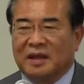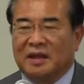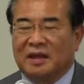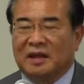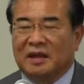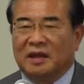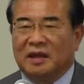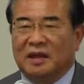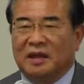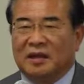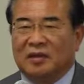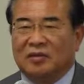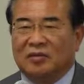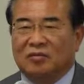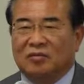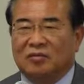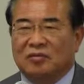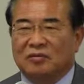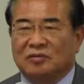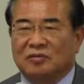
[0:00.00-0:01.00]
え
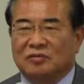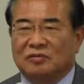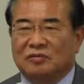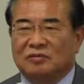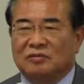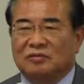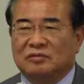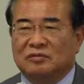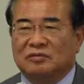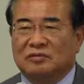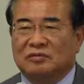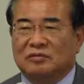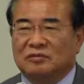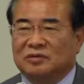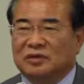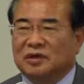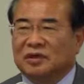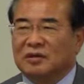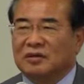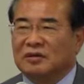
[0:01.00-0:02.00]
そういうふ
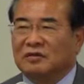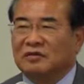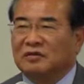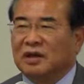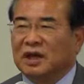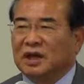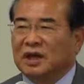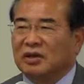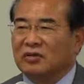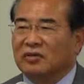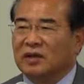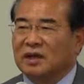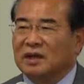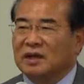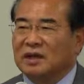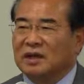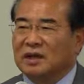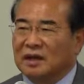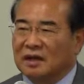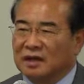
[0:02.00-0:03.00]
うにするわけには
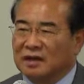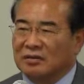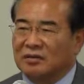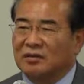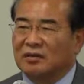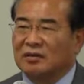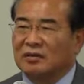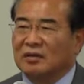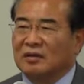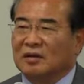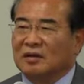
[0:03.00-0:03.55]
いかないと